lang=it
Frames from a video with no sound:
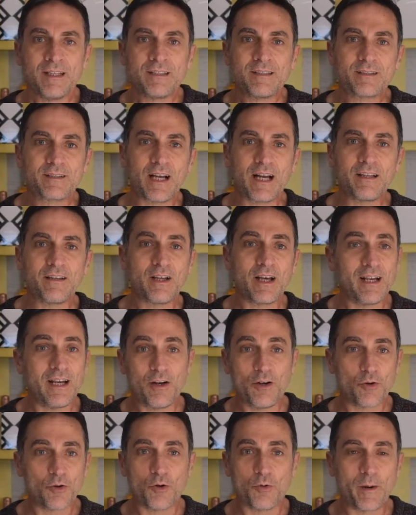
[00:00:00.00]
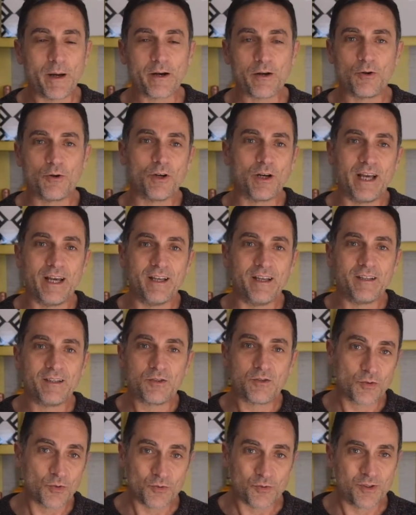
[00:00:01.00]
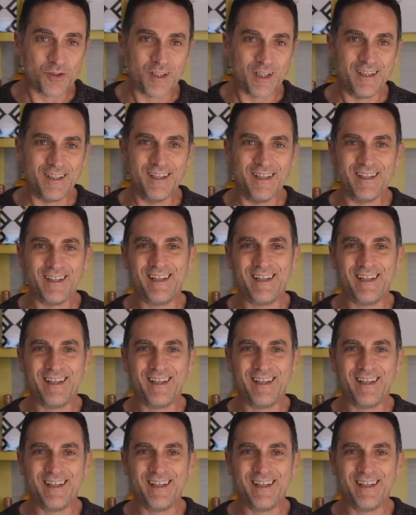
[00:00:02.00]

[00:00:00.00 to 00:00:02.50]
Stando alle loro parole, tutti.